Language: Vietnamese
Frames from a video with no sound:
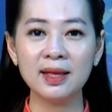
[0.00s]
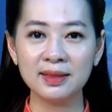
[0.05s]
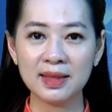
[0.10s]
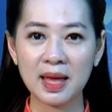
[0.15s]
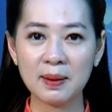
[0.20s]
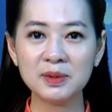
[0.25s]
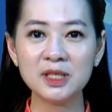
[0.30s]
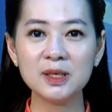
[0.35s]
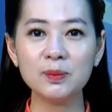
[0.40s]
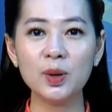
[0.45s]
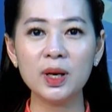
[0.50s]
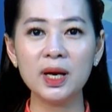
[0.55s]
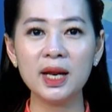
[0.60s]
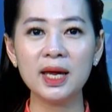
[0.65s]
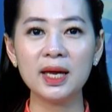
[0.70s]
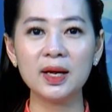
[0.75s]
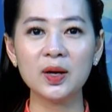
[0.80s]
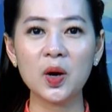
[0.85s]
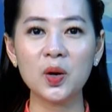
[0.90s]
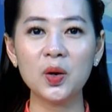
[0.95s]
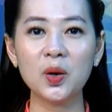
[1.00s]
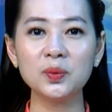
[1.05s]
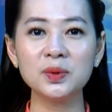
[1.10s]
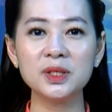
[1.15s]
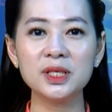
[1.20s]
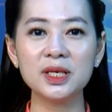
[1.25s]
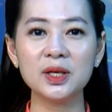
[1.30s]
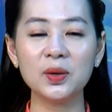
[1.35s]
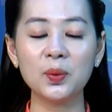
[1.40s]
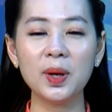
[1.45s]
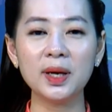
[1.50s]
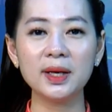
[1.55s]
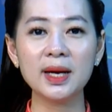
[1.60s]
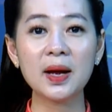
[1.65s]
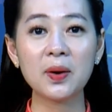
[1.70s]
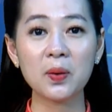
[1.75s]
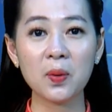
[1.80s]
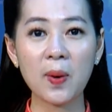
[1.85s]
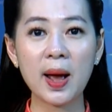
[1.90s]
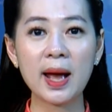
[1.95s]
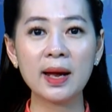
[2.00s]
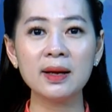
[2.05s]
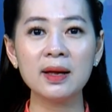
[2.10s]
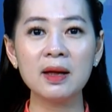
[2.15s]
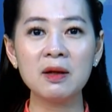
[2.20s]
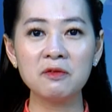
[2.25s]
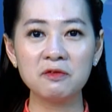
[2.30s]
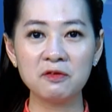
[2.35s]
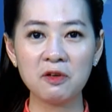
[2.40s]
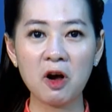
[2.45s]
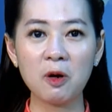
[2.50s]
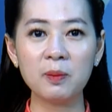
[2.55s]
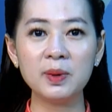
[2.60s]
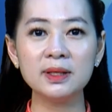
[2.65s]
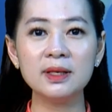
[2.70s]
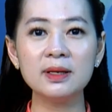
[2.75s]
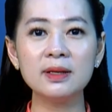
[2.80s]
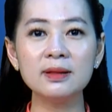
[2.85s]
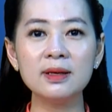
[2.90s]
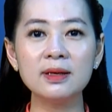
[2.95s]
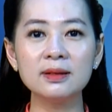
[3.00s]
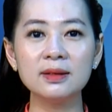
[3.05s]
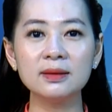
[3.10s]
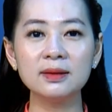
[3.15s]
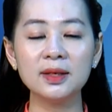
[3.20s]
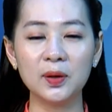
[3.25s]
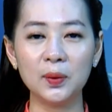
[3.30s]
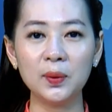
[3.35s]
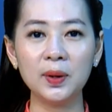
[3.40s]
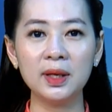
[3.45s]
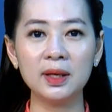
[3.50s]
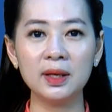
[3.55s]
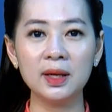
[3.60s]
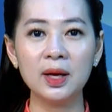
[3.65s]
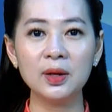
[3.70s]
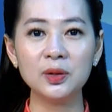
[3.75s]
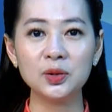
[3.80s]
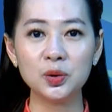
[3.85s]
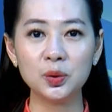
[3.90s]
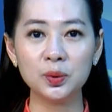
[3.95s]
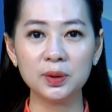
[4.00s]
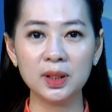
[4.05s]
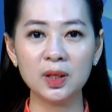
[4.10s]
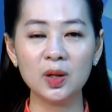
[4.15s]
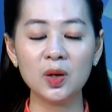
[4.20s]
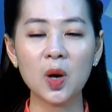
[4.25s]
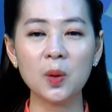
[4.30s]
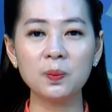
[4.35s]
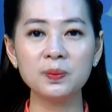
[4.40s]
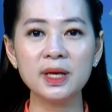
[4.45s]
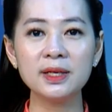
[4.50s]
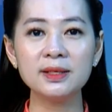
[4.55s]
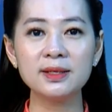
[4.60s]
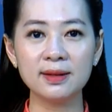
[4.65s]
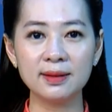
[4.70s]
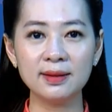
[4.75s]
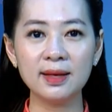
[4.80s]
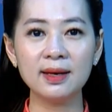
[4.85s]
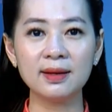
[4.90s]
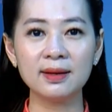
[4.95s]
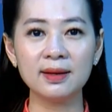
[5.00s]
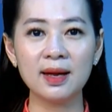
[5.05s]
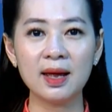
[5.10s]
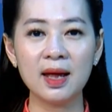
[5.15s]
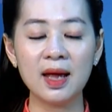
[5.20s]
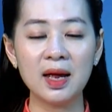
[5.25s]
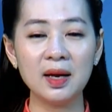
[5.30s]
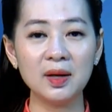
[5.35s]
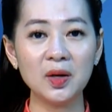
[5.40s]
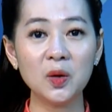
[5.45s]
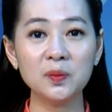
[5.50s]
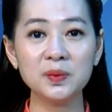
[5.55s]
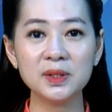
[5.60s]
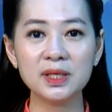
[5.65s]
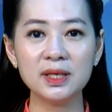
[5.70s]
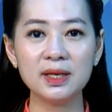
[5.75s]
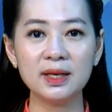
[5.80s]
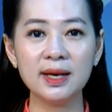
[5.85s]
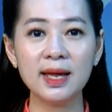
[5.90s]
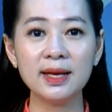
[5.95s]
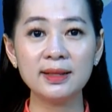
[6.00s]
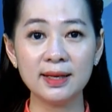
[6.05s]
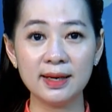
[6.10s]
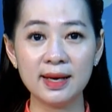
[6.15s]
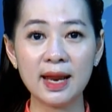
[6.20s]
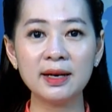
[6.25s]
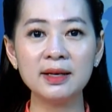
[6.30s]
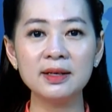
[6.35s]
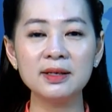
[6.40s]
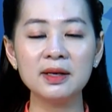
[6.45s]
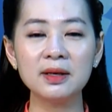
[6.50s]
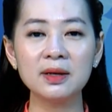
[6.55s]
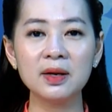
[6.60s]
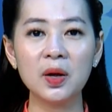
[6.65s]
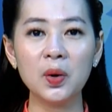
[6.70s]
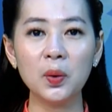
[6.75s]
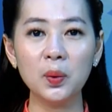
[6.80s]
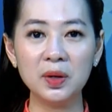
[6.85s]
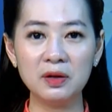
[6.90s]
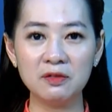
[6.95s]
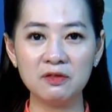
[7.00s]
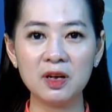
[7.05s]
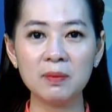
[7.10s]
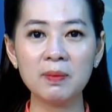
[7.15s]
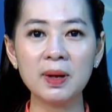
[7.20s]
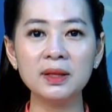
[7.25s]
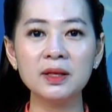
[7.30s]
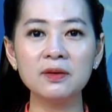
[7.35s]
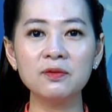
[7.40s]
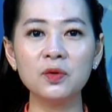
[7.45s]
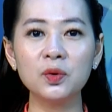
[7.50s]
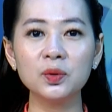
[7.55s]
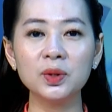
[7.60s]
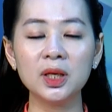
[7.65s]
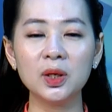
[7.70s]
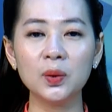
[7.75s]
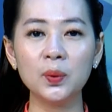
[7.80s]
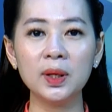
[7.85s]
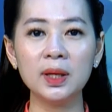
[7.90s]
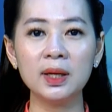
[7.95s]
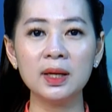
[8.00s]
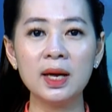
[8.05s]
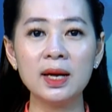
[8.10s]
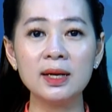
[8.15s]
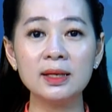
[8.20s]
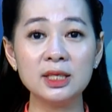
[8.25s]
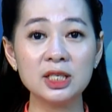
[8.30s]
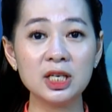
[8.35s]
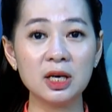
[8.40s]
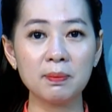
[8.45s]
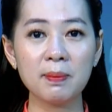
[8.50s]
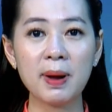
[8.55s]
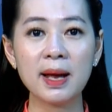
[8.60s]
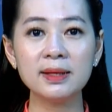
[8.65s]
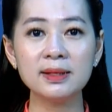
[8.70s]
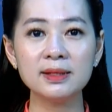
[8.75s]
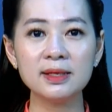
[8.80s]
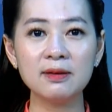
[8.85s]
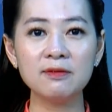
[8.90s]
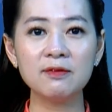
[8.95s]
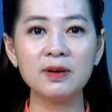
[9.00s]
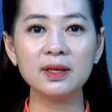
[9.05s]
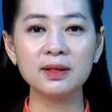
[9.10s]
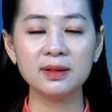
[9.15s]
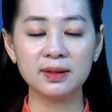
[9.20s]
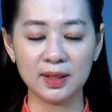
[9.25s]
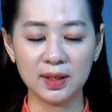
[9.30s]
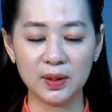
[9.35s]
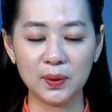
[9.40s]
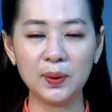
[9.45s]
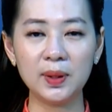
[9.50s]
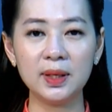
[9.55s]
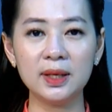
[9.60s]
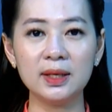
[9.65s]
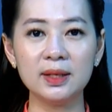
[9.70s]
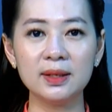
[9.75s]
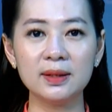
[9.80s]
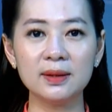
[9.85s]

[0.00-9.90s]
Tham dự buổi lễ có đồng chí Nguyễn Đăng Quang, Phó Bí thư Thường trực tỉnh ủy, Chủ tịch Hội đồng nhân dân tỉnh, đồng chí Lê Thị Lan Hương, Ủy viên Ban Thường vụ tỉnh ủy, Trưởng ban dân vận tỉnh ủy.